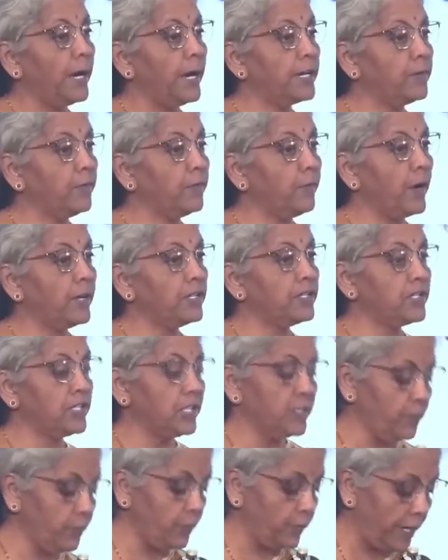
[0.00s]
పన్ను
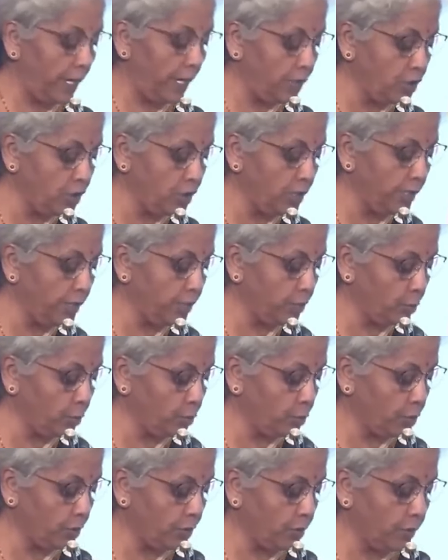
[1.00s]
నిపుణుల అంచనా
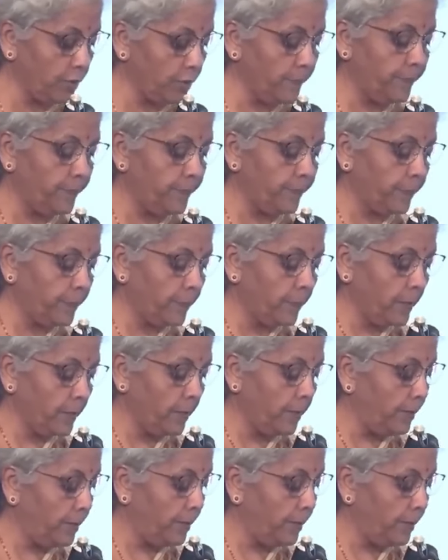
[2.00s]
ప్రకారం బేసిక్ ట్యాక్స్